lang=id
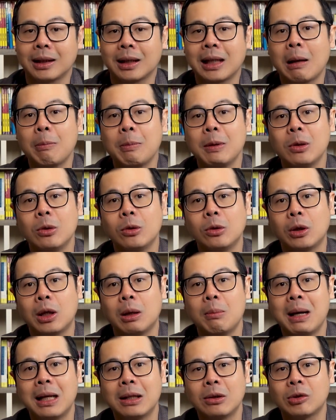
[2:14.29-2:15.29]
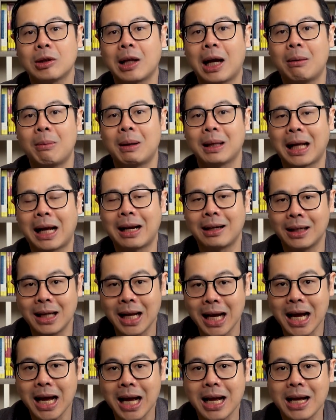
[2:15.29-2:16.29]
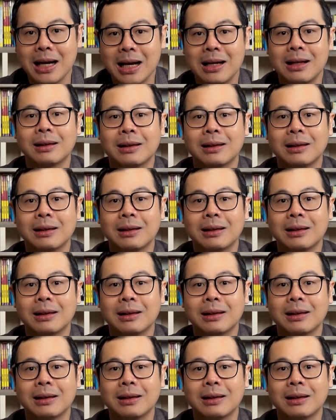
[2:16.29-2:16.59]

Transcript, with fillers: tetapi untuk membantu sahabat Anda